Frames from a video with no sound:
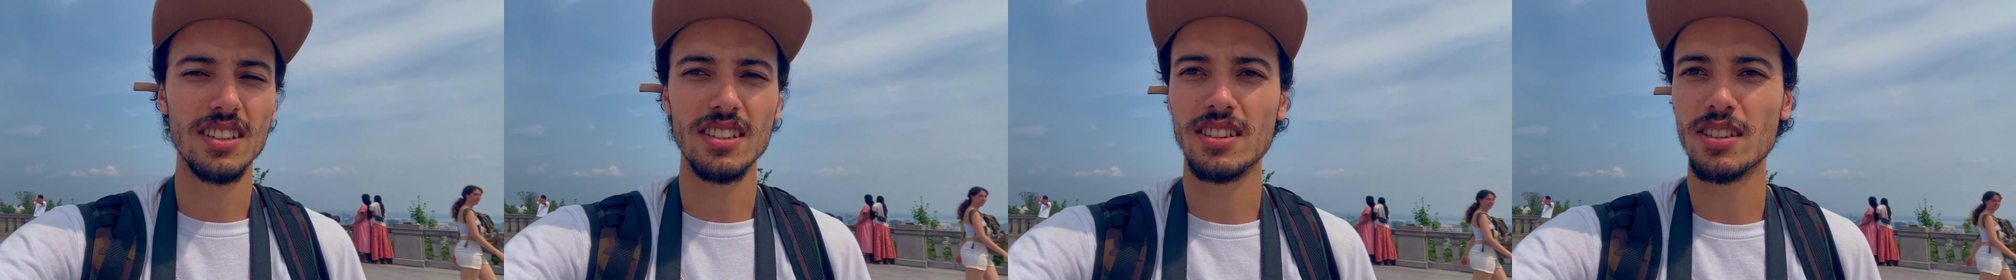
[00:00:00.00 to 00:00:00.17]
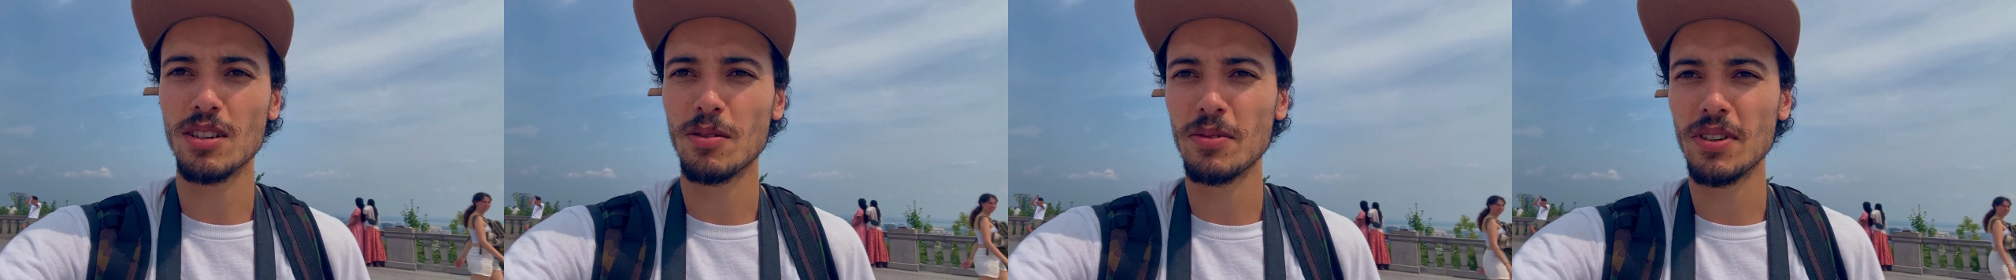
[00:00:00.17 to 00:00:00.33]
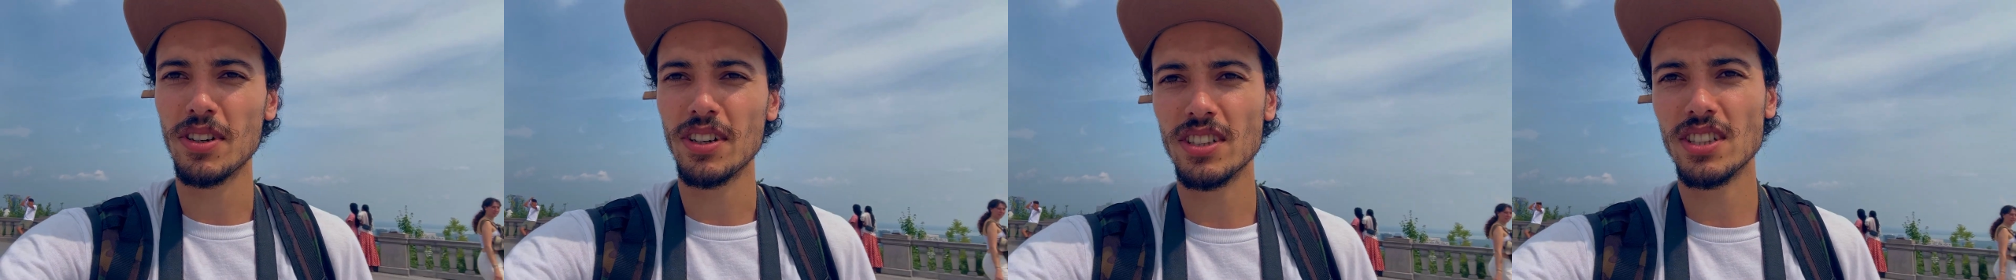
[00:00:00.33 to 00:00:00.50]
E
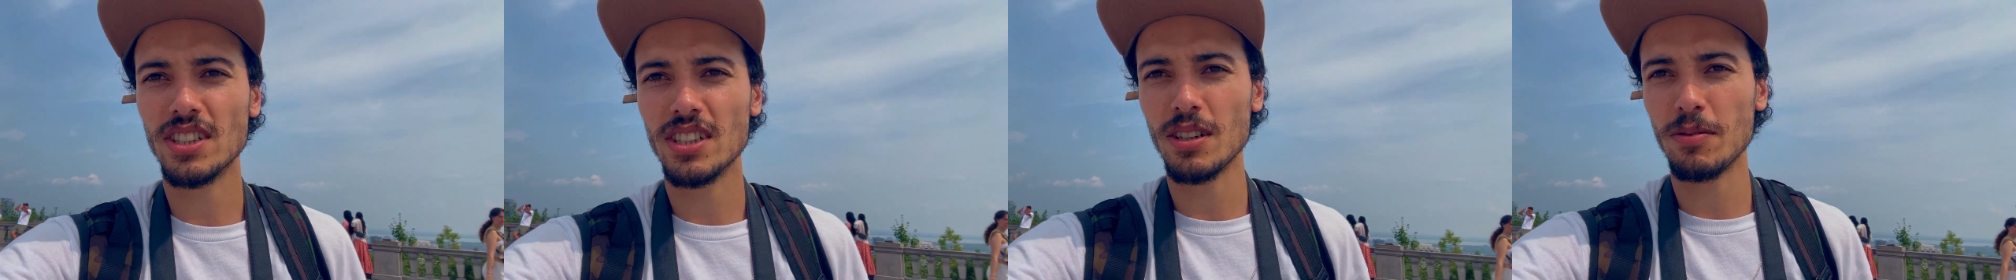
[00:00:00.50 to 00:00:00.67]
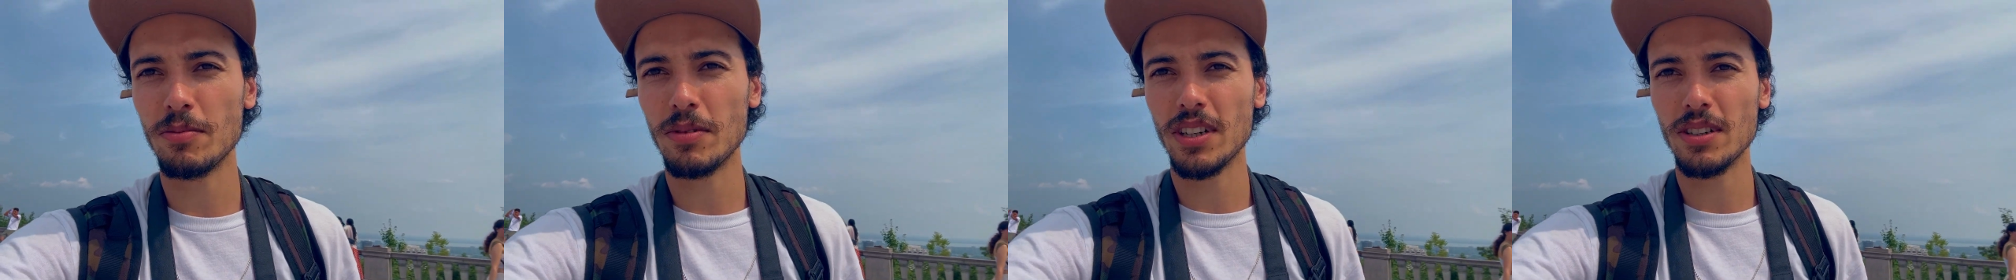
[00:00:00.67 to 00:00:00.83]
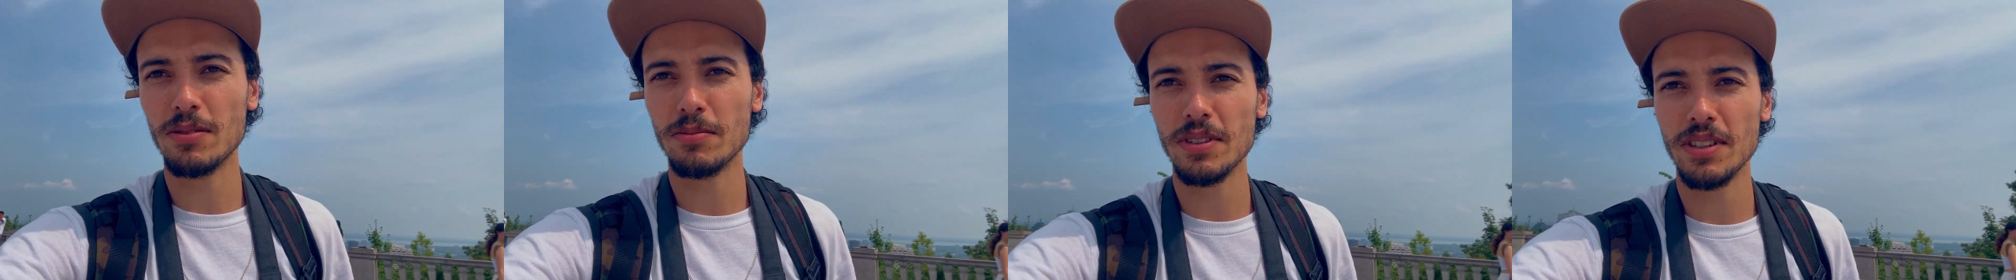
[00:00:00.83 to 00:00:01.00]
também achei,
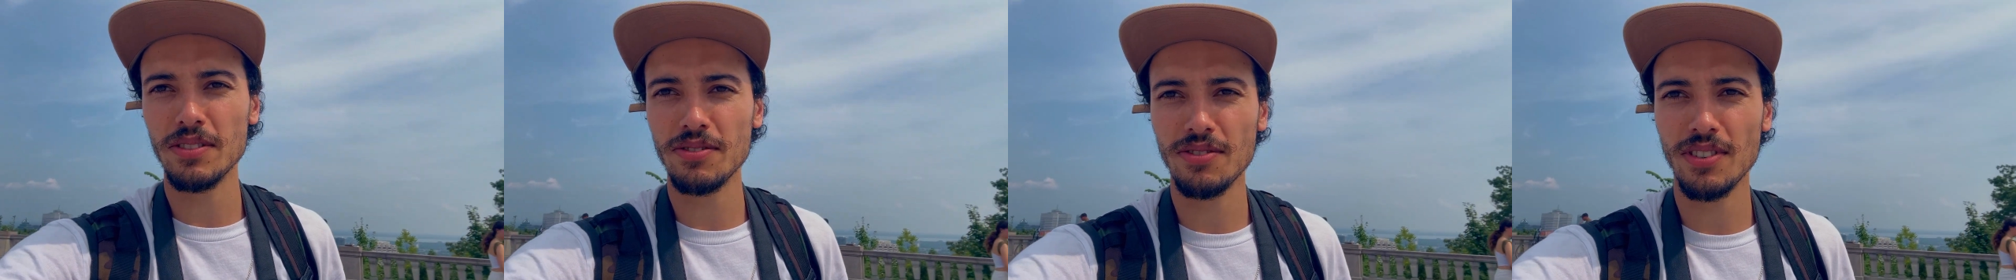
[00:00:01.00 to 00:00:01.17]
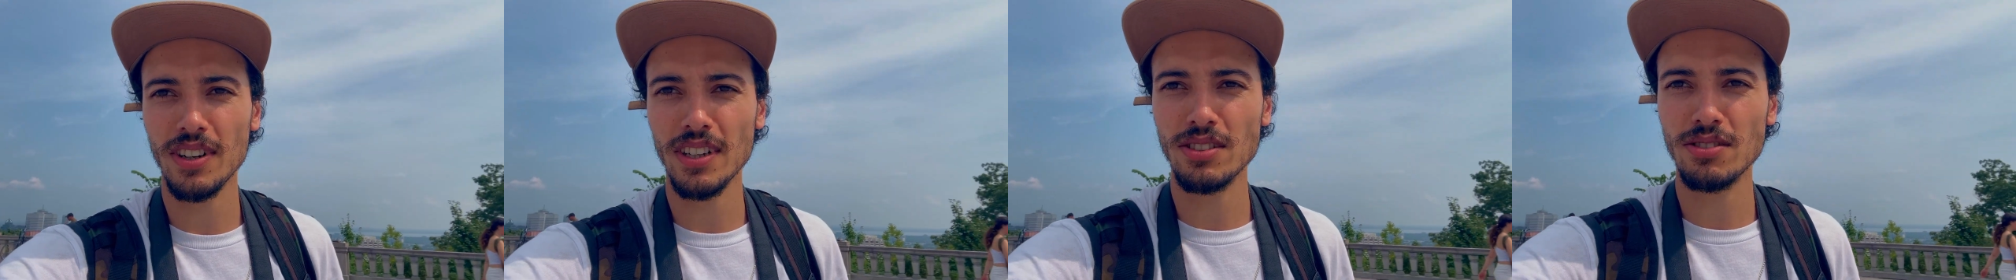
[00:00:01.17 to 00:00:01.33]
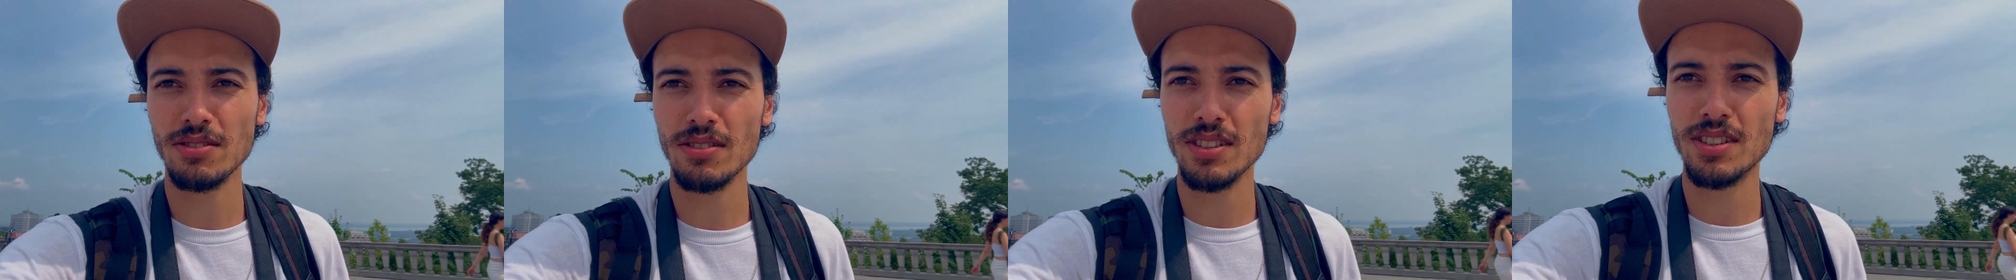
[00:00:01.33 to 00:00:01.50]
mano, bem
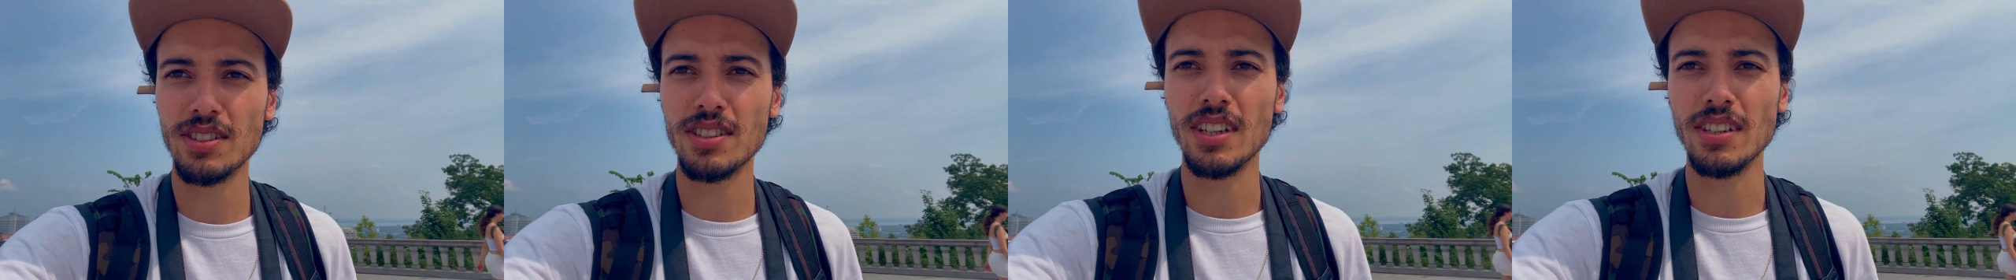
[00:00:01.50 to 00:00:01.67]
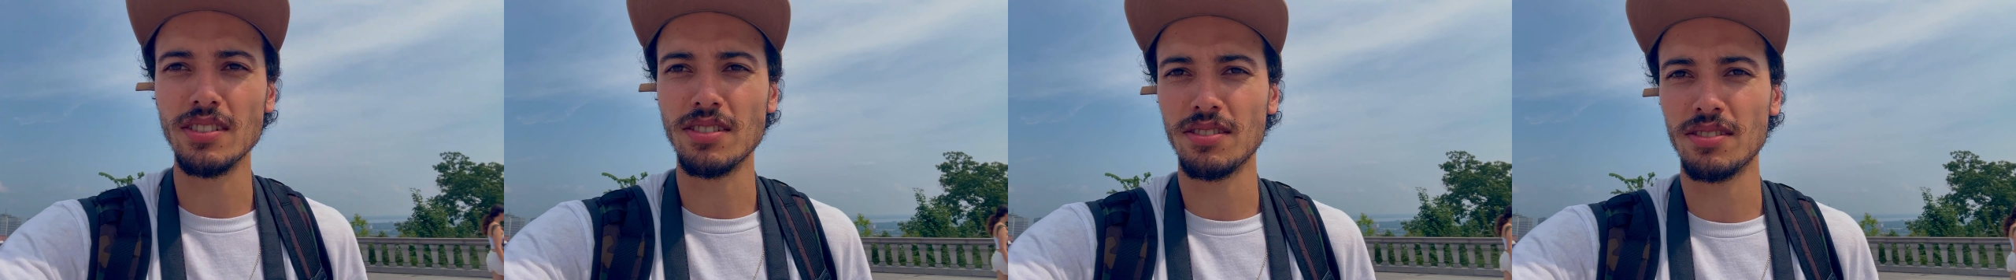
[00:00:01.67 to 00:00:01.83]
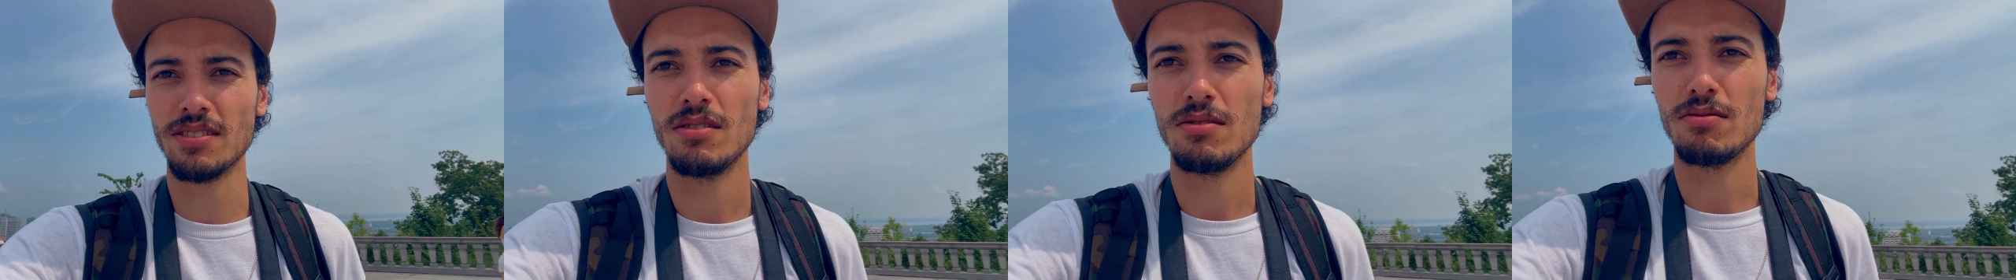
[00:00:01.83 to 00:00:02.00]
fácil
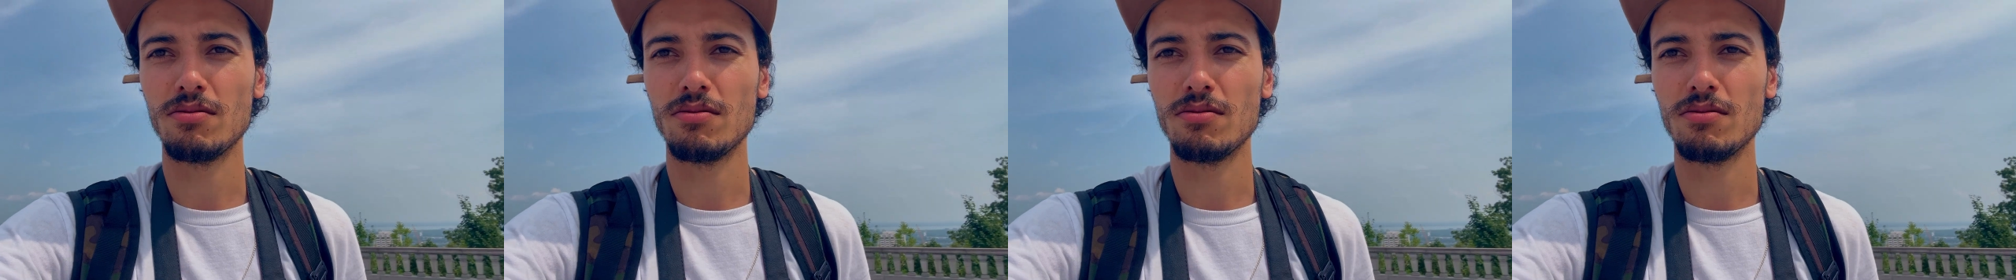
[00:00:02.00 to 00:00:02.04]
acesso.